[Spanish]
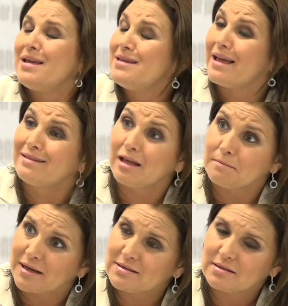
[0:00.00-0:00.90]
Y hay
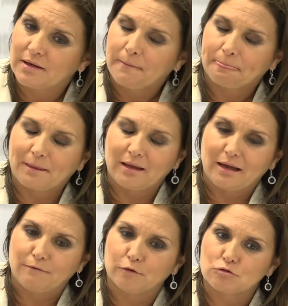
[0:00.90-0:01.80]
temas, y eh,
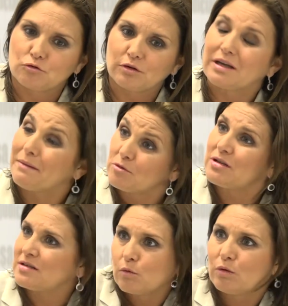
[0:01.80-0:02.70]
Alfonso, que vamos
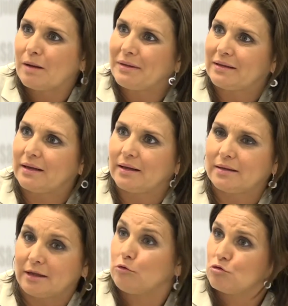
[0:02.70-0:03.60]
a seguramente
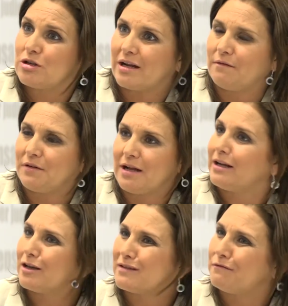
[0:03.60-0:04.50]
denunciar al final
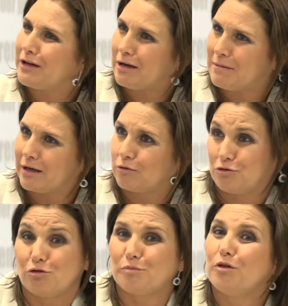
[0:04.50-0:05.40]
que está fuera del marco.
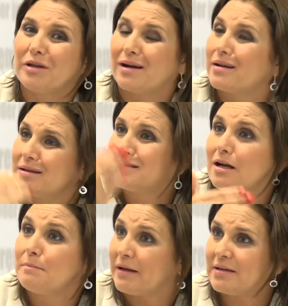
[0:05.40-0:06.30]
Yo no puedo dejar de decirle
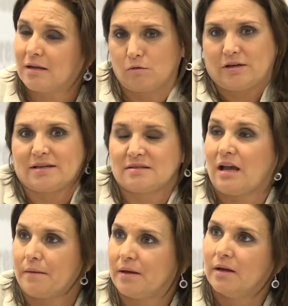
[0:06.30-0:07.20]
al país algo que ya se
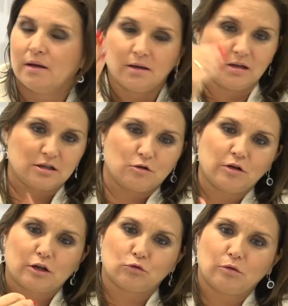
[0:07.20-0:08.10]
sabe. El señor
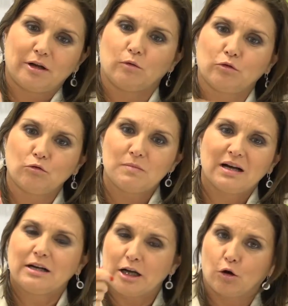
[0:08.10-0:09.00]
Arturo Belaúnde
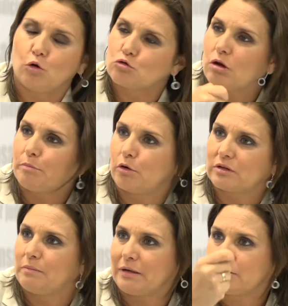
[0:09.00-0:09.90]
Guzmán negó su
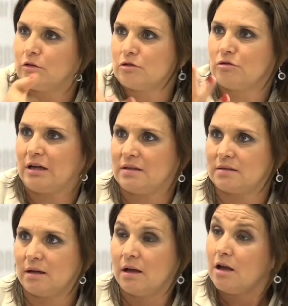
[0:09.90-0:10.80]
aporte al Partido
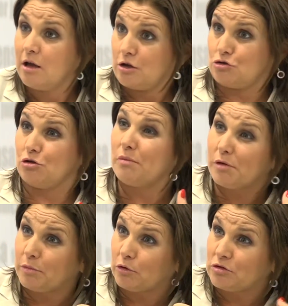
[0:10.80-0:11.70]
Nacionalista. ¿Yo me
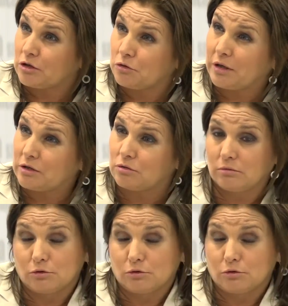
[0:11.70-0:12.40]
puedo pronunciar sobre eso?